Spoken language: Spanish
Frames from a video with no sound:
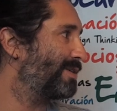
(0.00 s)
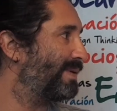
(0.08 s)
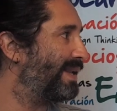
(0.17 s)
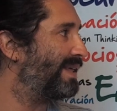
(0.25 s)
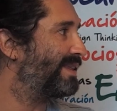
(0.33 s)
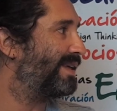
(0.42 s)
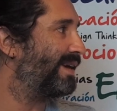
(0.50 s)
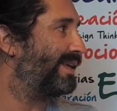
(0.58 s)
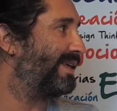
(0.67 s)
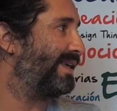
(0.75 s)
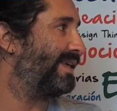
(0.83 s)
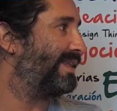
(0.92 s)
de experiencia
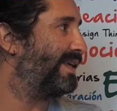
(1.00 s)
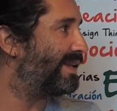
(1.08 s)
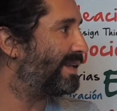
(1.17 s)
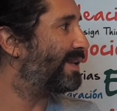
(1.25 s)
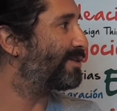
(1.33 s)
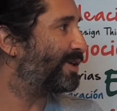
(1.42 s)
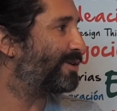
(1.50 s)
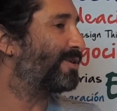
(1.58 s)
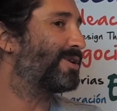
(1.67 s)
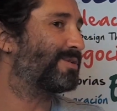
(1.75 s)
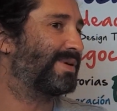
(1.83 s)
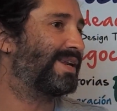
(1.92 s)
y sin los 5
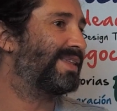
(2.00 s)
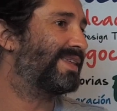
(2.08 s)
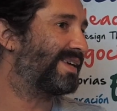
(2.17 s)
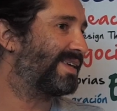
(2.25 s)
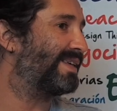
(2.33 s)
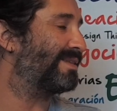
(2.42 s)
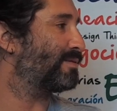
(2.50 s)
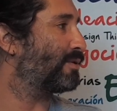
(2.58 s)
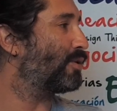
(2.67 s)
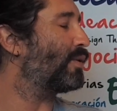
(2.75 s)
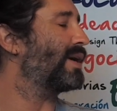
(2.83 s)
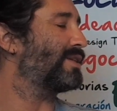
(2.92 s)
años de experiencia, que
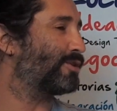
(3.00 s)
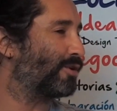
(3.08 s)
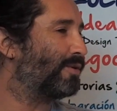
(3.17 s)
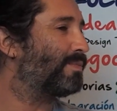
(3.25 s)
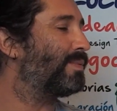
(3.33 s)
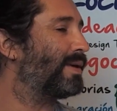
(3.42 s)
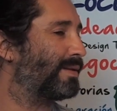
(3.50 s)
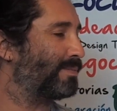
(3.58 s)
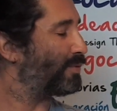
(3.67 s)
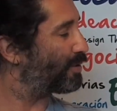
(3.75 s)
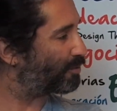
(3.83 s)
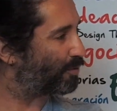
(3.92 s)
todo, casi todos eh,
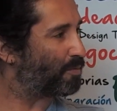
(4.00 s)
ponen